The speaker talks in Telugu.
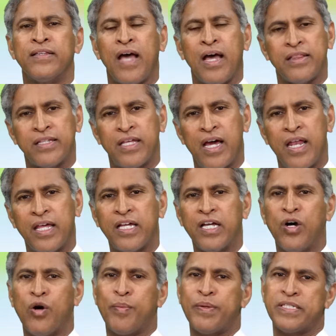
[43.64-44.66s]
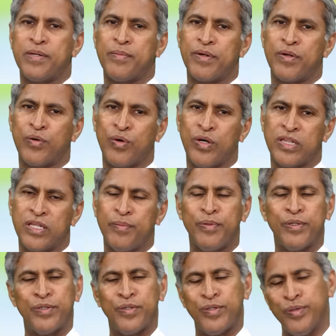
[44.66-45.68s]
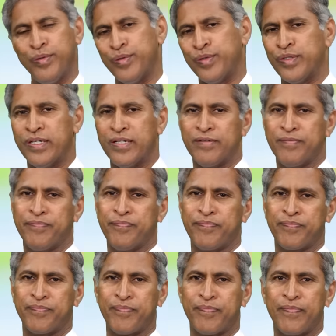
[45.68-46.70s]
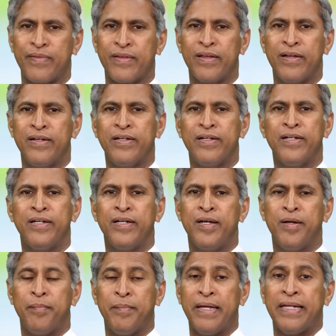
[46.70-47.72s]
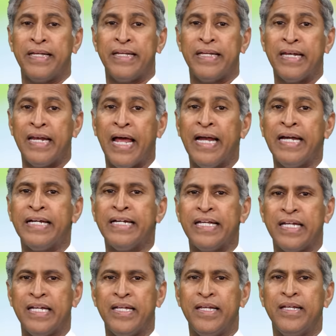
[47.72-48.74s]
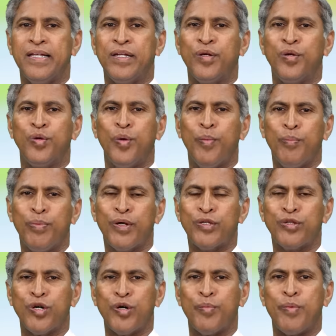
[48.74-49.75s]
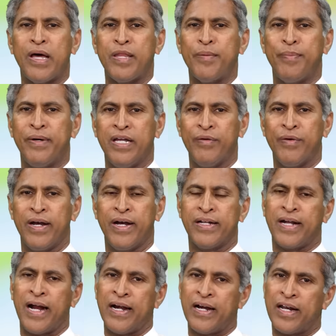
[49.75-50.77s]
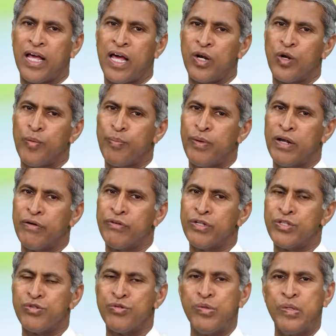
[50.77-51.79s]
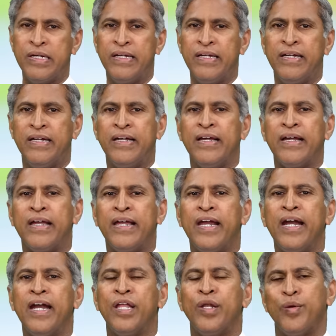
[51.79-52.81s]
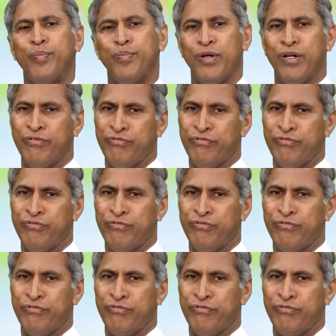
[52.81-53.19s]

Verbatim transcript: తాత్కాలికంగా ఉపశమనం కొంత పొందుతూ ఉంటారు మరి ఇలాంటి నొప్పులతో బాధపడేవారు అంటే కండరాల నొప్పులు అవ్వచ్చు కీళ్ల నొప్పులు